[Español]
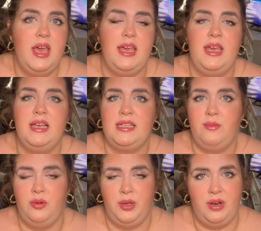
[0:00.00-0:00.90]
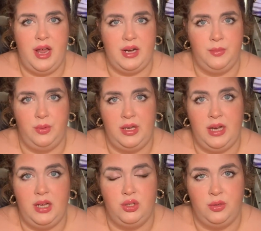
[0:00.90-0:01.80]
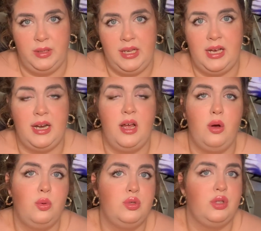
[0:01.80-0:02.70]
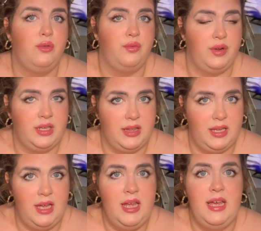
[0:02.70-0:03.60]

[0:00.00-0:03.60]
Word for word: y se volvieron a la República Dominicana justo enfrente